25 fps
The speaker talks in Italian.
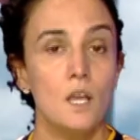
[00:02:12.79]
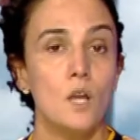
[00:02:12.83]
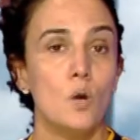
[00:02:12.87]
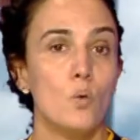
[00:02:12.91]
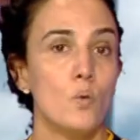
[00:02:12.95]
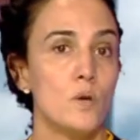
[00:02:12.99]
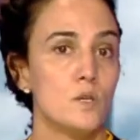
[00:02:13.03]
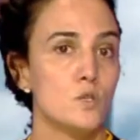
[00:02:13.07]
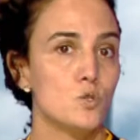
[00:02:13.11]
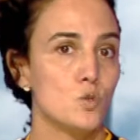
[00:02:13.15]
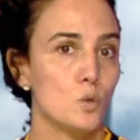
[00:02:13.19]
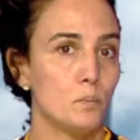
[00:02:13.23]

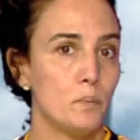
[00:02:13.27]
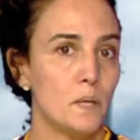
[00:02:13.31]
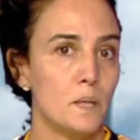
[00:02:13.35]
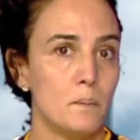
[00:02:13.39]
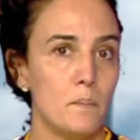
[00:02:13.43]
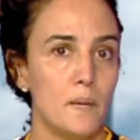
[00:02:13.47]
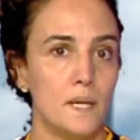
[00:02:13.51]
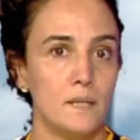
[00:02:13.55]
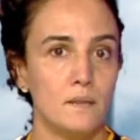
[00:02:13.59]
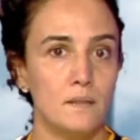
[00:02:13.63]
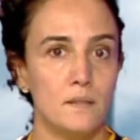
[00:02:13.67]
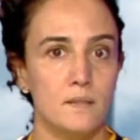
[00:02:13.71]
Questo
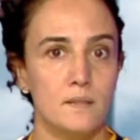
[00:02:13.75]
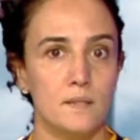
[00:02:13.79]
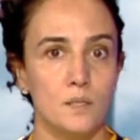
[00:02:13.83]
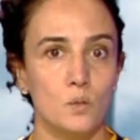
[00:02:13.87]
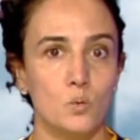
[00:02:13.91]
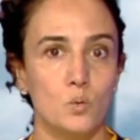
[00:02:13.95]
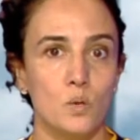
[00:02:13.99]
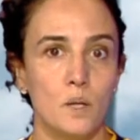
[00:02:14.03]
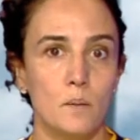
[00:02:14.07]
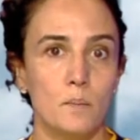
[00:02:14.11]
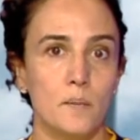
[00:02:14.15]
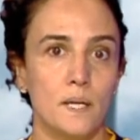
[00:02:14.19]
permette
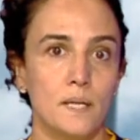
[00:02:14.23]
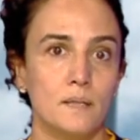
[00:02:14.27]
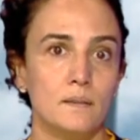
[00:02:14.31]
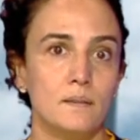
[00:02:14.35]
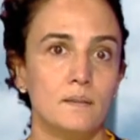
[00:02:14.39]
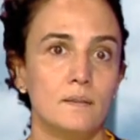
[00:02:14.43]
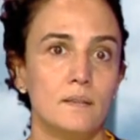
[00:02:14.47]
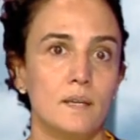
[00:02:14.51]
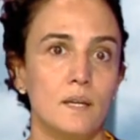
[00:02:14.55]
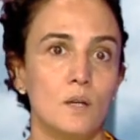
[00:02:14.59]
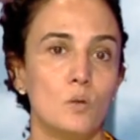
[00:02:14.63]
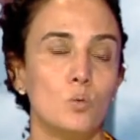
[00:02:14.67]

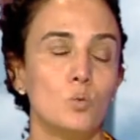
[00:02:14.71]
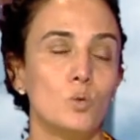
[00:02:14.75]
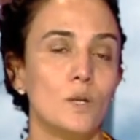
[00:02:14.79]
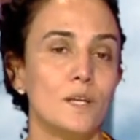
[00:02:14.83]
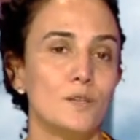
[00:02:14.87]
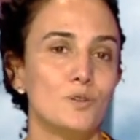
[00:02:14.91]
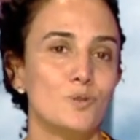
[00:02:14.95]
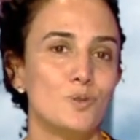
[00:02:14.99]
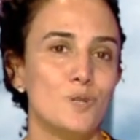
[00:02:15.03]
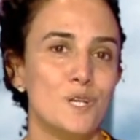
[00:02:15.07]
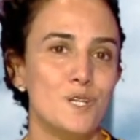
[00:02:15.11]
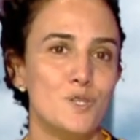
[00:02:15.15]
sicuramente
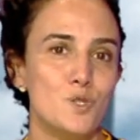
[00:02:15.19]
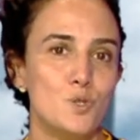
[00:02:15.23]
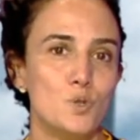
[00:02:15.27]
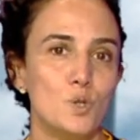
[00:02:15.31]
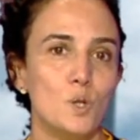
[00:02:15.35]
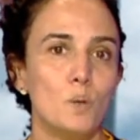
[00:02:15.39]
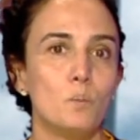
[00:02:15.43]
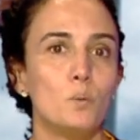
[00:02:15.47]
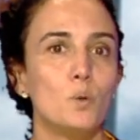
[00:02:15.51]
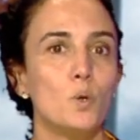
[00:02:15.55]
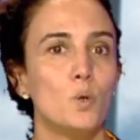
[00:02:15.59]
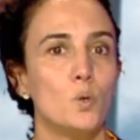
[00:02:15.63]
una
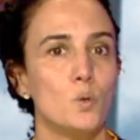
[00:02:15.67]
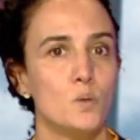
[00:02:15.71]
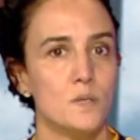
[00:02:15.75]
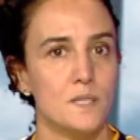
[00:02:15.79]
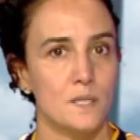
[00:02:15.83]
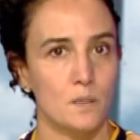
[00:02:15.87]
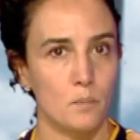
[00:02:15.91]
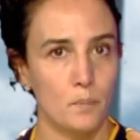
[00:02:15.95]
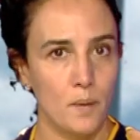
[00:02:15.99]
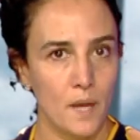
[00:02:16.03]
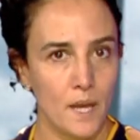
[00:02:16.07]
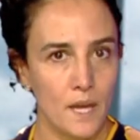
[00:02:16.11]
donazione più
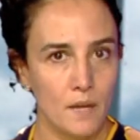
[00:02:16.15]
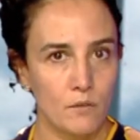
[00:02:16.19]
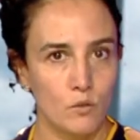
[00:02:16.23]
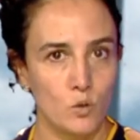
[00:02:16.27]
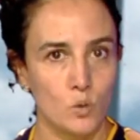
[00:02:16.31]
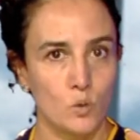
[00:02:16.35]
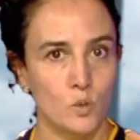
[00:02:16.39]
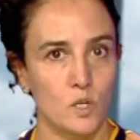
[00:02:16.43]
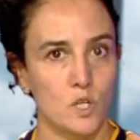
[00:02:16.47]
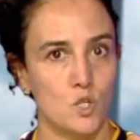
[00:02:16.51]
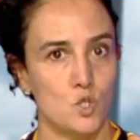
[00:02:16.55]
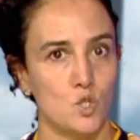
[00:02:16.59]

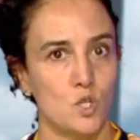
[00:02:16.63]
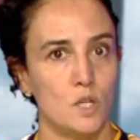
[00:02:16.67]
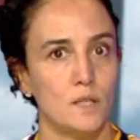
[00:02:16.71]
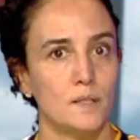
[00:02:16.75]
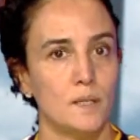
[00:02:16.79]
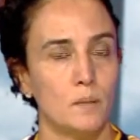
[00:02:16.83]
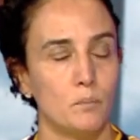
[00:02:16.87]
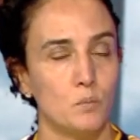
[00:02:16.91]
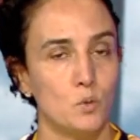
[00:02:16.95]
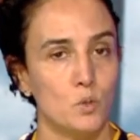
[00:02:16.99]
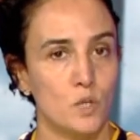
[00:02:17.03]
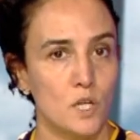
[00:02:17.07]
consapevole, una
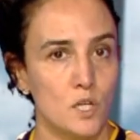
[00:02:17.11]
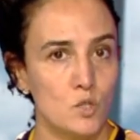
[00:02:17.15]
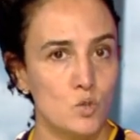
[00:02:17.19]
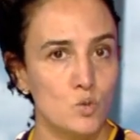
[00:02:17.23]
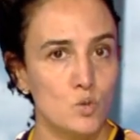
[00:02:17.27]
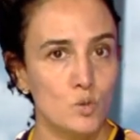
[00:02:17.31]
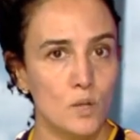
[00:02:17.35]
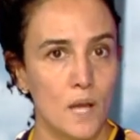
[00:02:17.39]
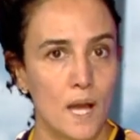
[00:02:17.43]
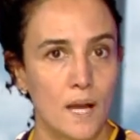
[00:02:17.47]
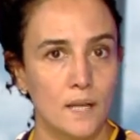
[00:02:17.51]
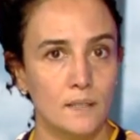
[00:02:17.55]
scelta più
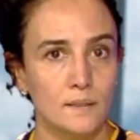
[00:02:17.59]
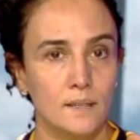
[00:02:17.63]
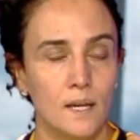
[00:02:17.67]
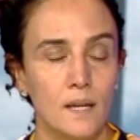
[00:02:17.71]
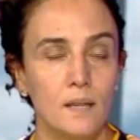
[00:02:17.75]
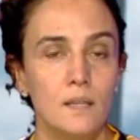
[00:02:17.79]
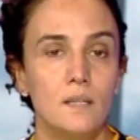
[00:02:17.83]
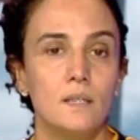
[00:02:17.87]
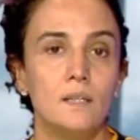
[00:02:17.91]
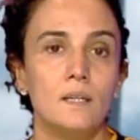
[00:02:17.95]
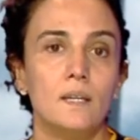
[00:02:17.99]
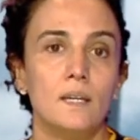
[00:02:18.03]
ragionata
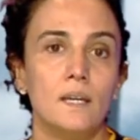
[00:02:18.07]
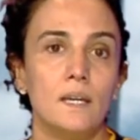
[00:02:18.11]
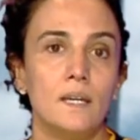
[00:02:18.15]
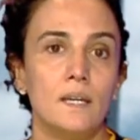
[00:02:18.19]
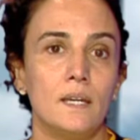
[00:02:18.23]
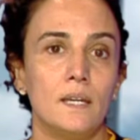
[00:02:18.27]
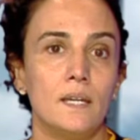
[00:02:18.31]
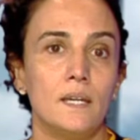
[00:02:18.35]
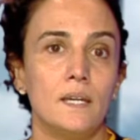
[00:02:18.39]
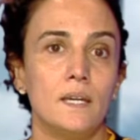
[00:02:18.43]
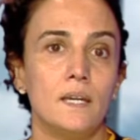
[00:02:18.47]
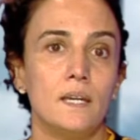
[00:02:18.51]
limitata
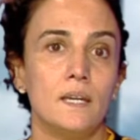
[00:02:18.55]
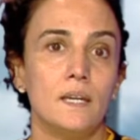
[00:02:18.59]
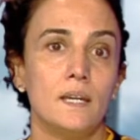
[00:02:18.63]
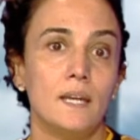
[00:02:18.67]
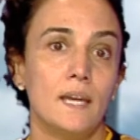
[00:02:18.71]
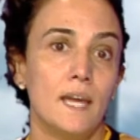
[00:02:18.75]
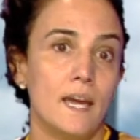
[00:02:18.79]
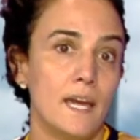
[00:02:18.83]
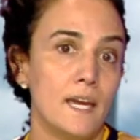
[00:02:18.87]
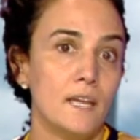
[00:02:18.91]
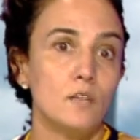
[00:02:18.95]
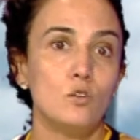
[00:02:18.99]
eh,
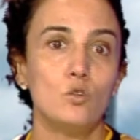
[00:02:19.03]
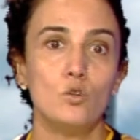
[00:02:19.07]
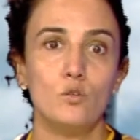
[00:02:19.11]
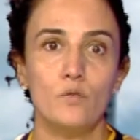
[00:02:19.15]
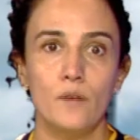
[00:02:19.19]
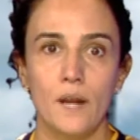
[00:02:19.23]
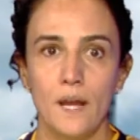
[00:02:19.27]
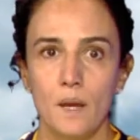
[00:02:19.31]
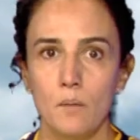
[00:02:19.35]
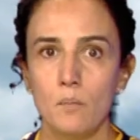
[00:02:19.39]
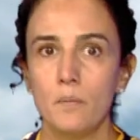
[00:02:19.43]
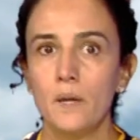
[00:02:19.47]
che
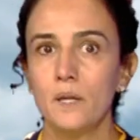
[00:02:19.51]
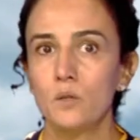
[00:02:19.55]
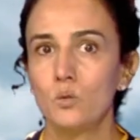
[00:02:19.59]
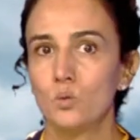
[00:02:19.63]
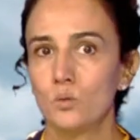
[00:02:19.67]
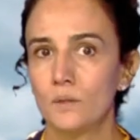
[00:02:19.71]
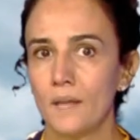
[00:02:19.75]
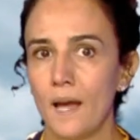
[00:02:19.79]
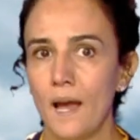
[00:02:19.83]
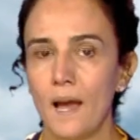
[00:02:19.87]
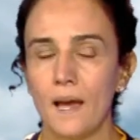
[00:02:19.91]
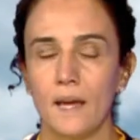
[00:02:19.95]
dovrebbe
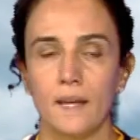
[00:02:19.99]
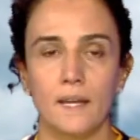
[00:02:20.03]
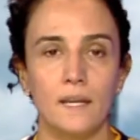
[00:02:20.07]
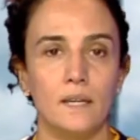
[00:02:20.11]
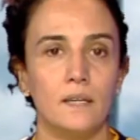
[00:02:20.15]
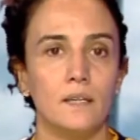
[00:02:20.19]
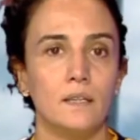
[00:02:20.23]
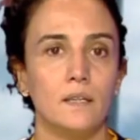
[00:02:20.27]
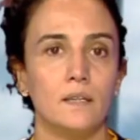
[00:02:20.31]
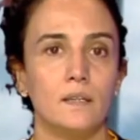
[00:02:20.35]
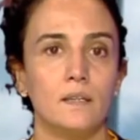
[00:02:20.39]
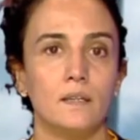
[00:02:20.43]

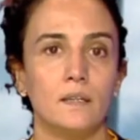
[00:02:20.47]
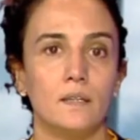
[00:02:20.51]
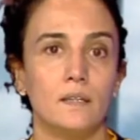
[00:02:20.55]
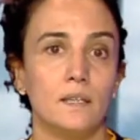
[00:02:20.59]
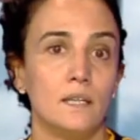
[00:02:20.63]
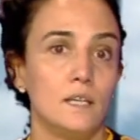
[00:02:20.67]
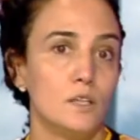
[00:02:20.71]
aiutare eh,